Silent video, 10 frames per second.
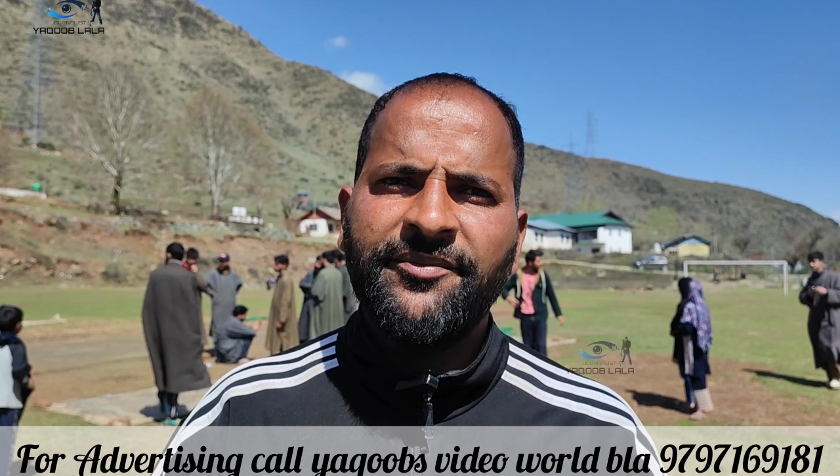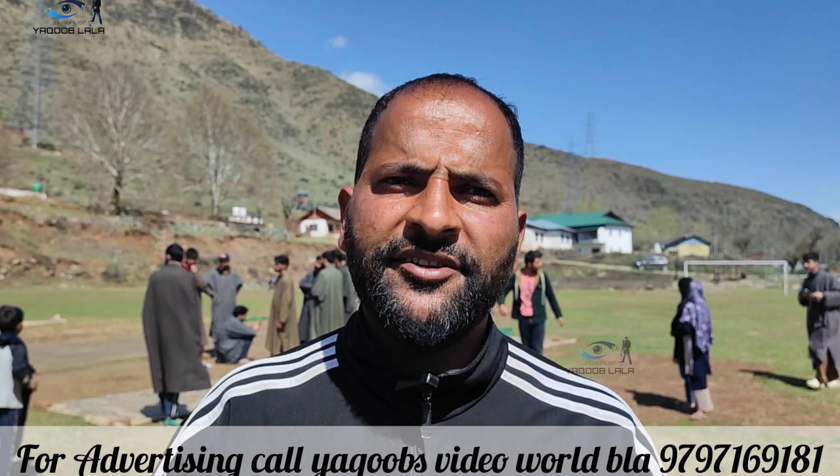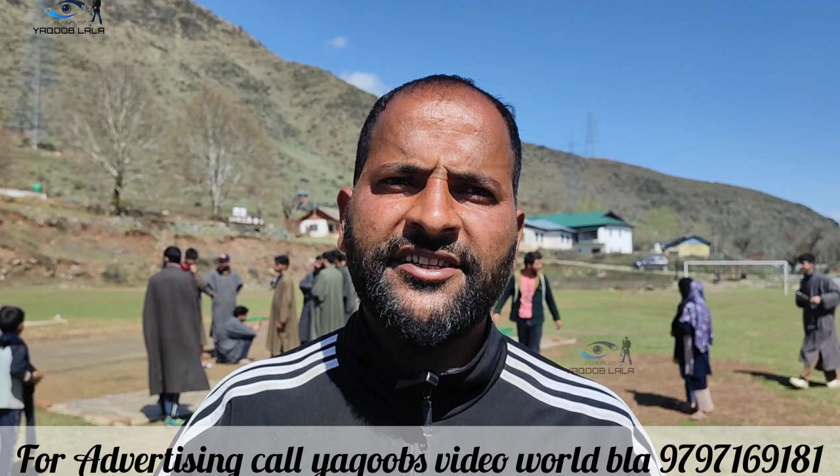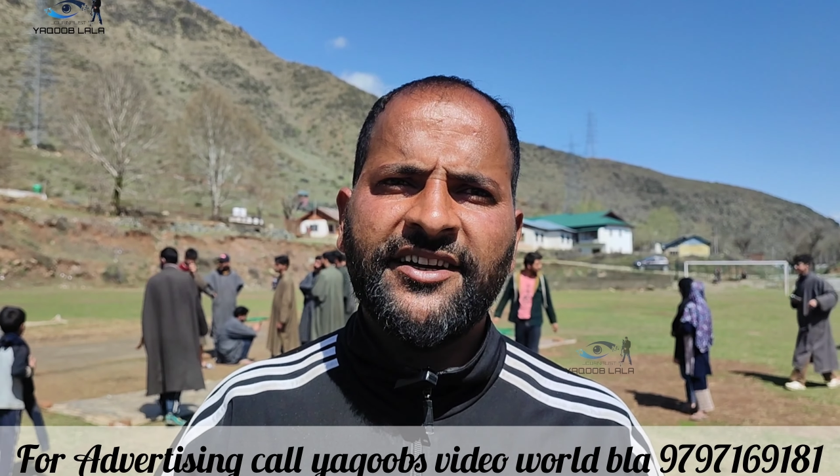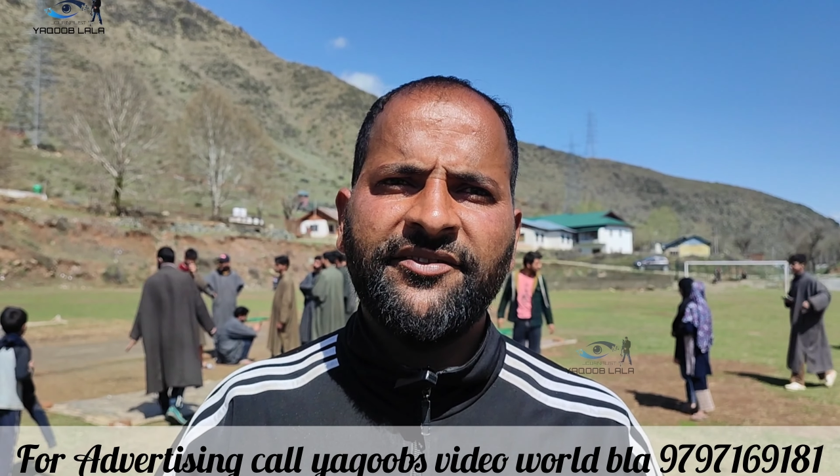
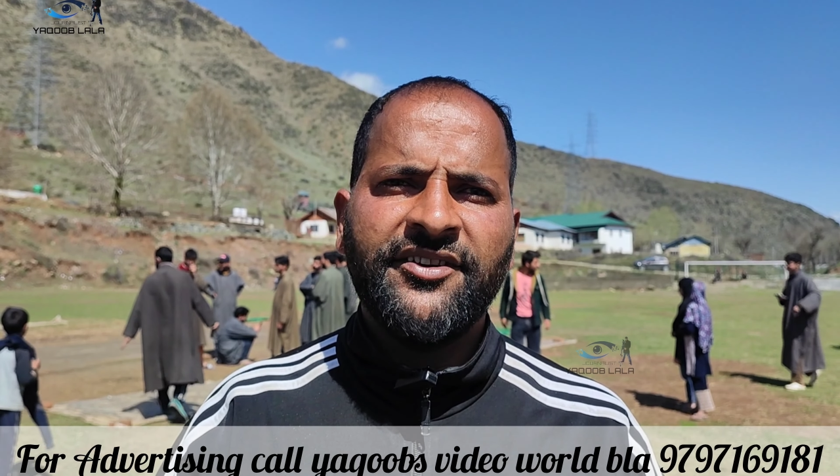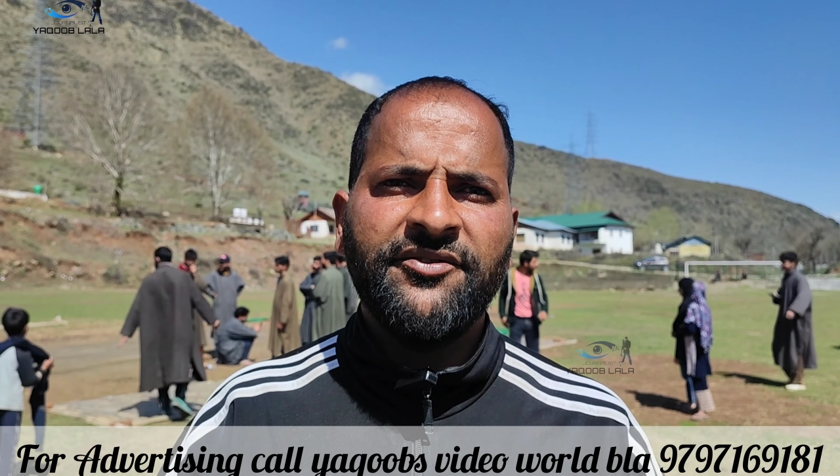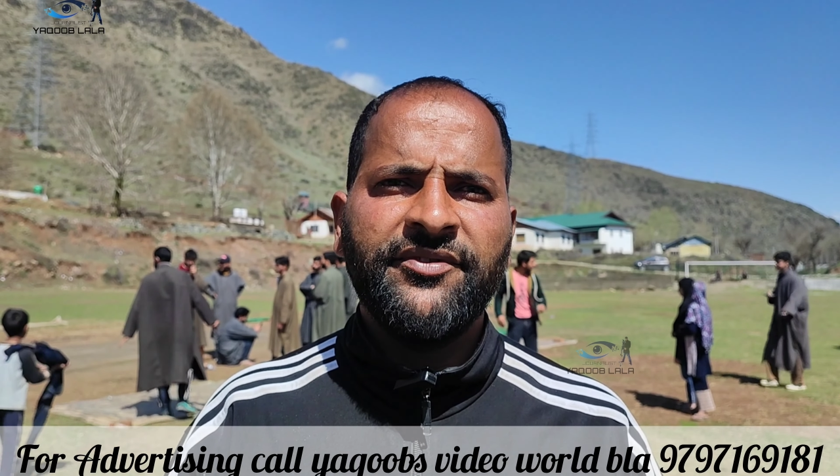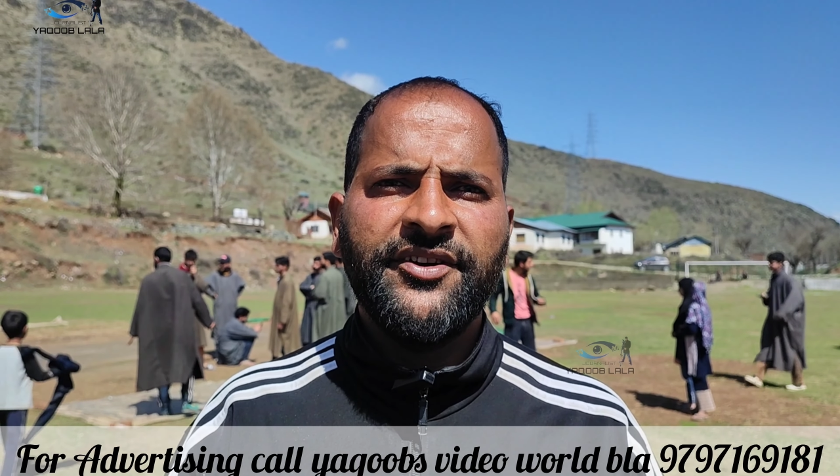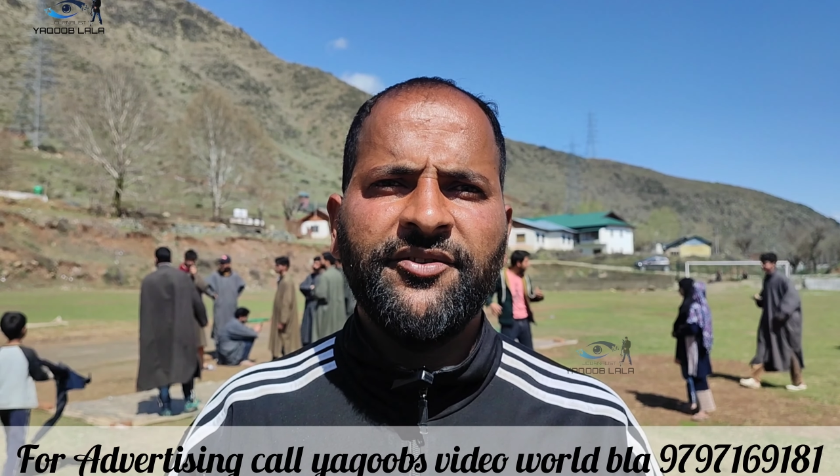बच्ची का
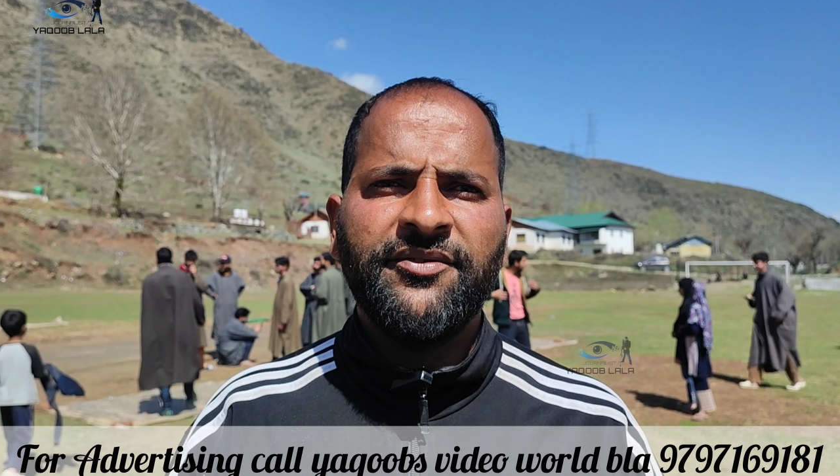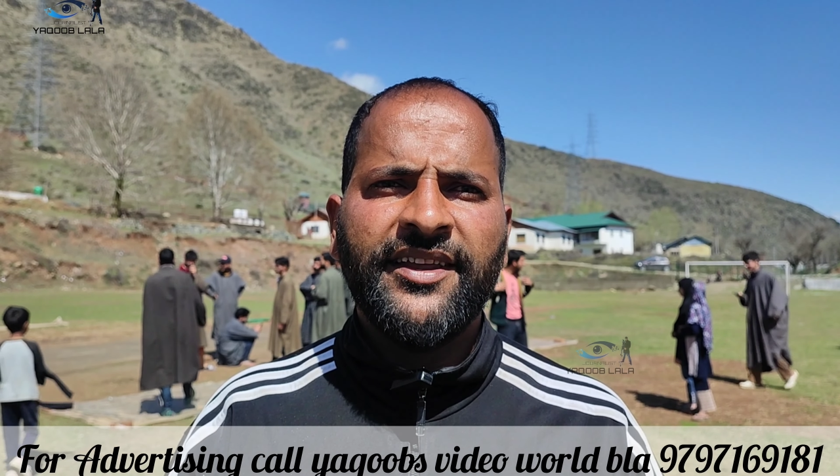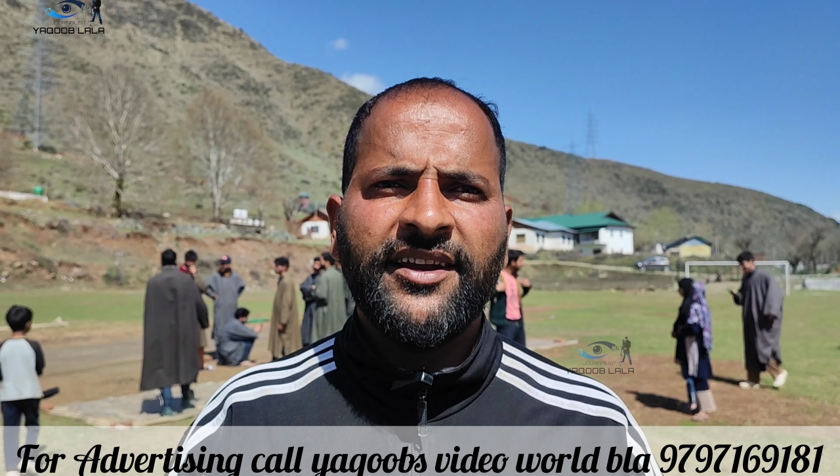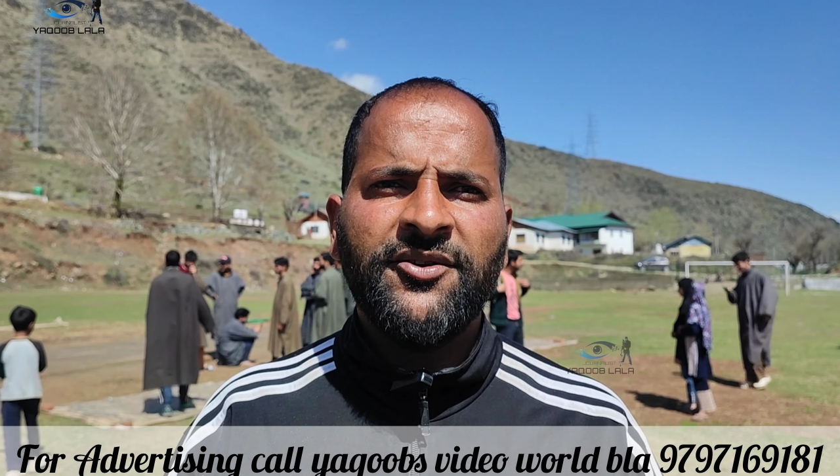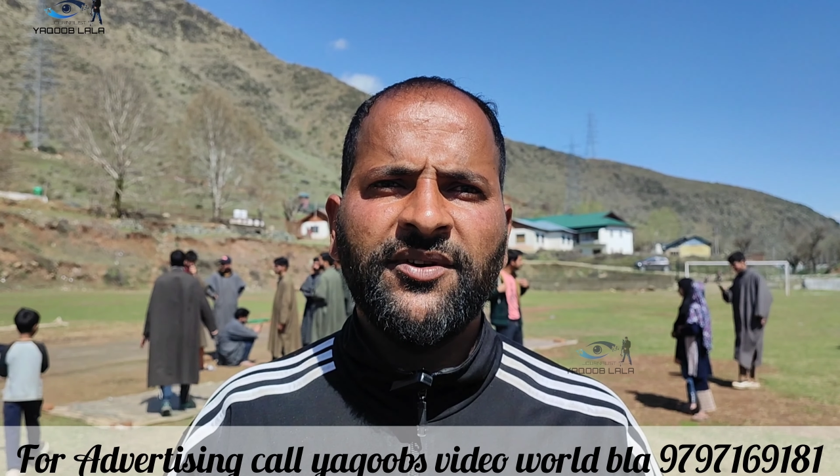वीडियो
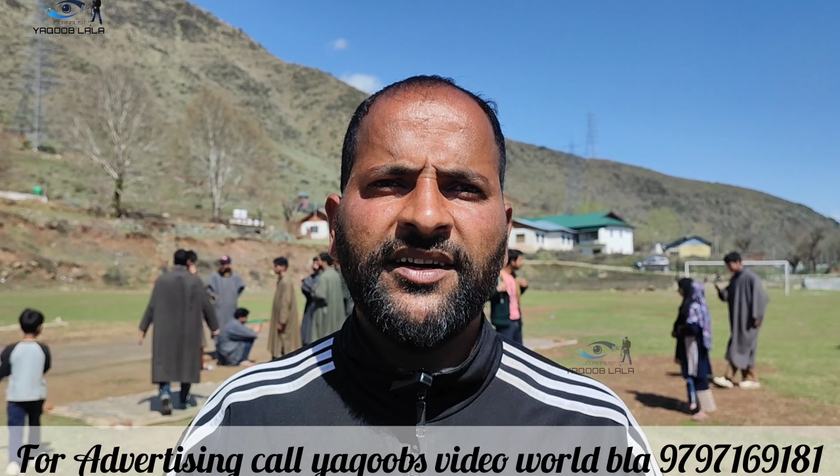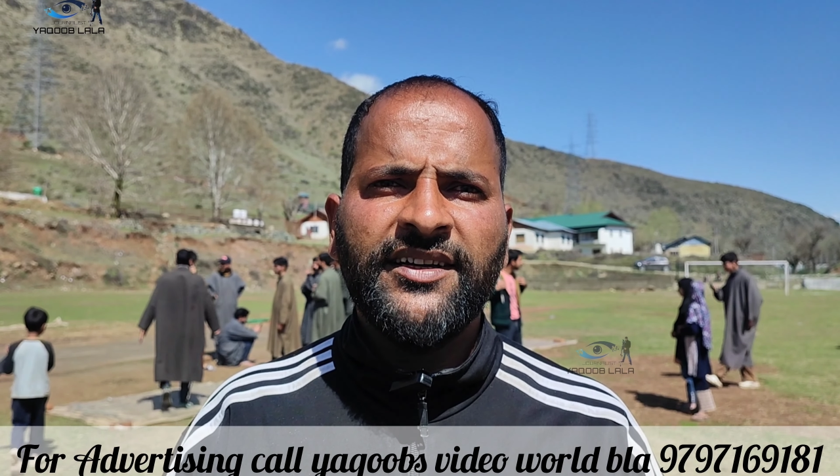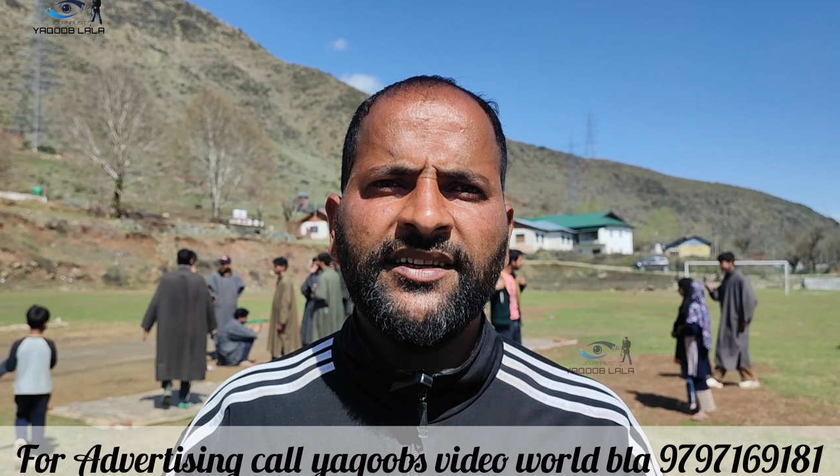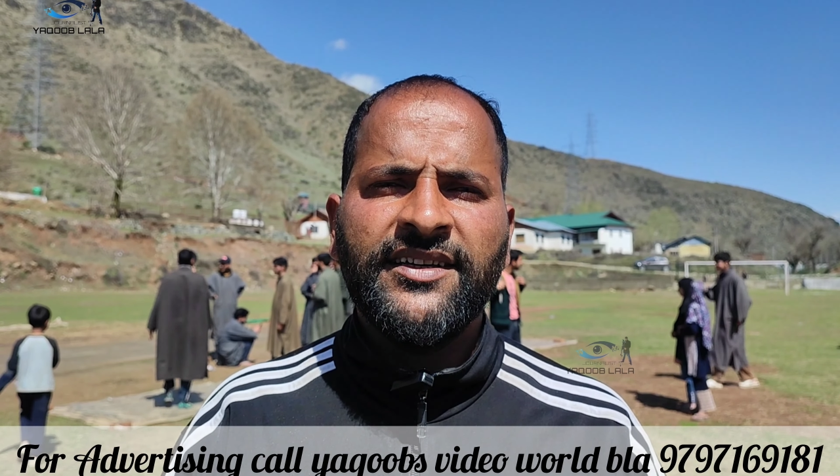वायरल हुआ है